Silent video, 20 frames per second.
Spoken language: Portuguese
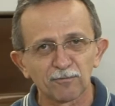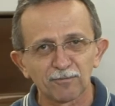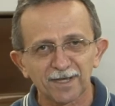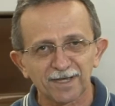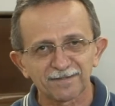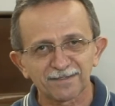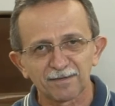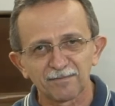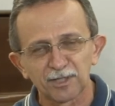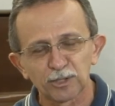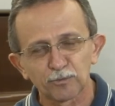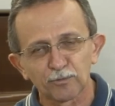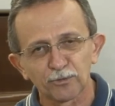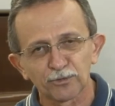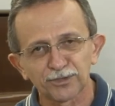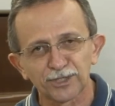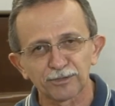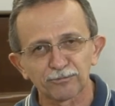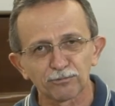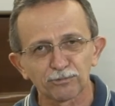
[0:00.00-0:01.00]
um casamento
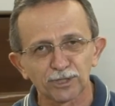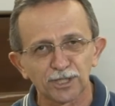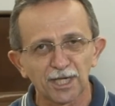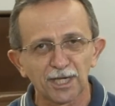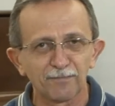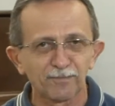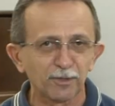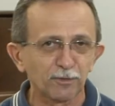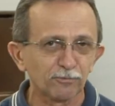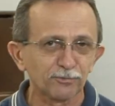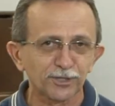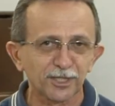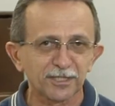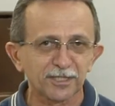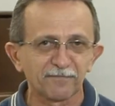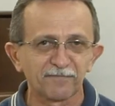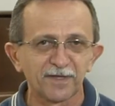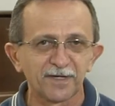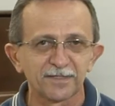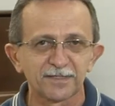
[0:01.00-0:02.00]
por tanto tempo e com
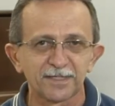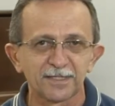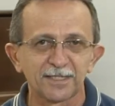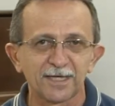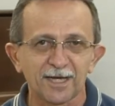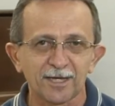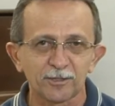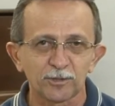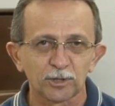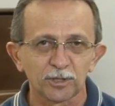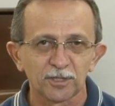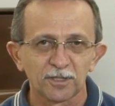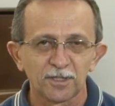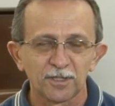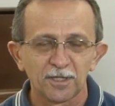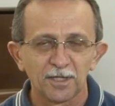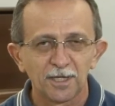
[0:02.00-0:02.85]
tanta felicidade.